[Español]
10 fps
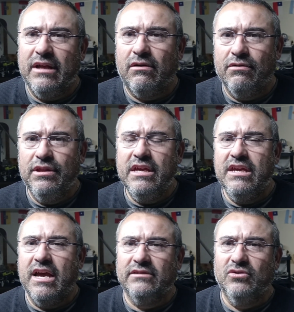de
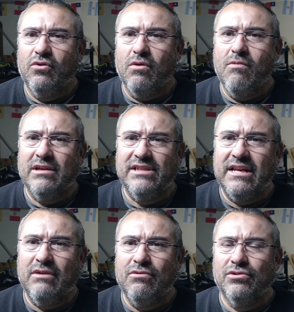rodillas o como
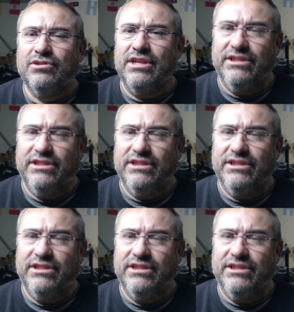hacían algunos